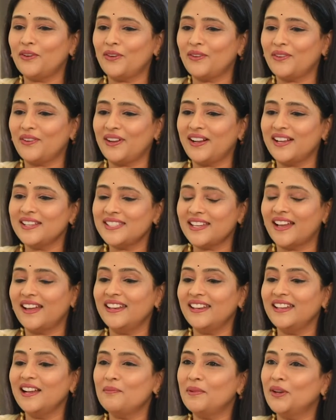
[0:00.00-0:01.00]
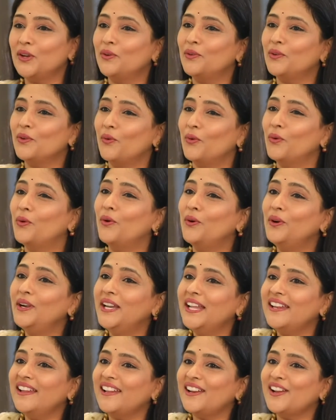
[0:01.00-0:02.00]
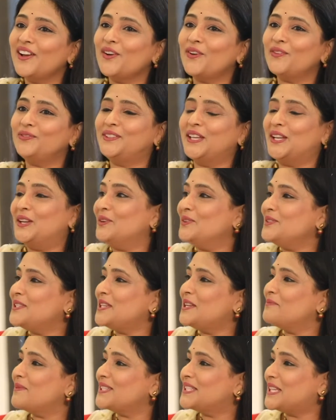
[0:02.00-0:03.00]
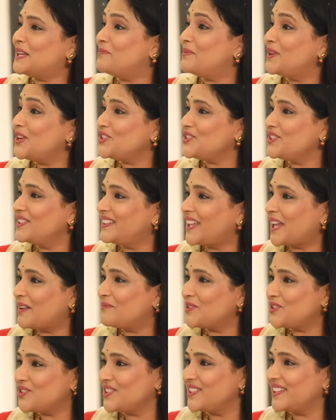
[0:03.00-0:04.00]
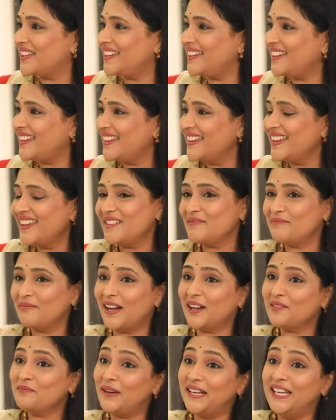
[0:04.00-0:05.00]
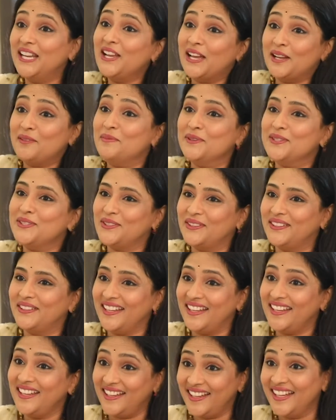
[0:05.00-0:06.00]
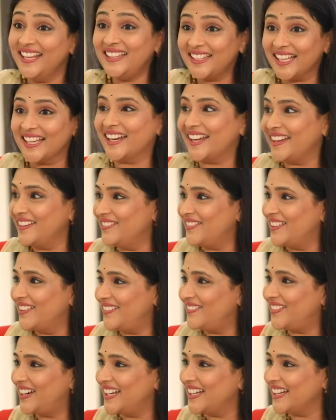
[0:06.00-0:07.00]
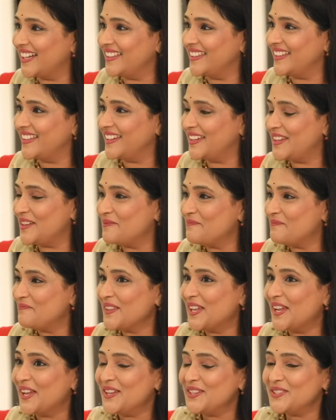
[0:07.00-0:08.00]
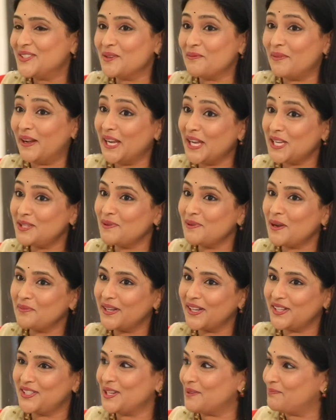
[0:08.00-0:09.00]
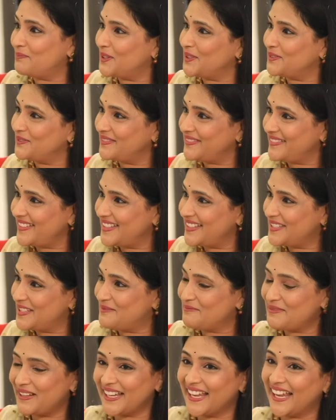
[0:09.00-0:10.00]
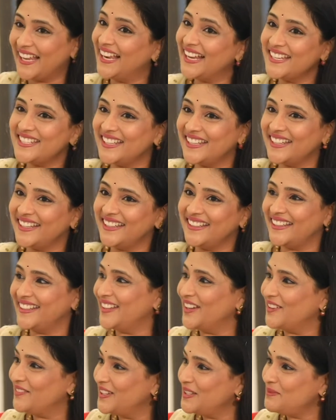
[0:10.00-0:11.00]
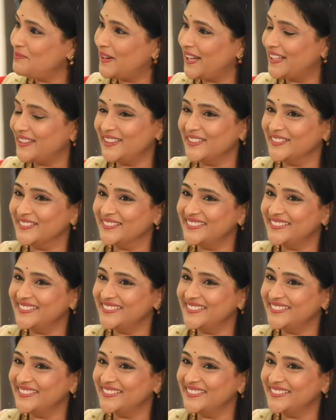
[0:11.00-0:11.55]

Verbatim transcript: ఒక్కసారిగా మనం గోల్డెన్ ఎరా ఆఫ్ తెలుగు సినిమా సెలబ్రేషన్ టైం వచ్చిందని మాకు మళ్ళీ అనిపిస్తుంది ఈ ఈ తరాన్ని వాళ్ళకందరికీ సో మహేష్ బాబు గారు చెప్పడం ఈ సినిమాకి ఎలా జరిగింది అది ఎవరి ప్రయత్నం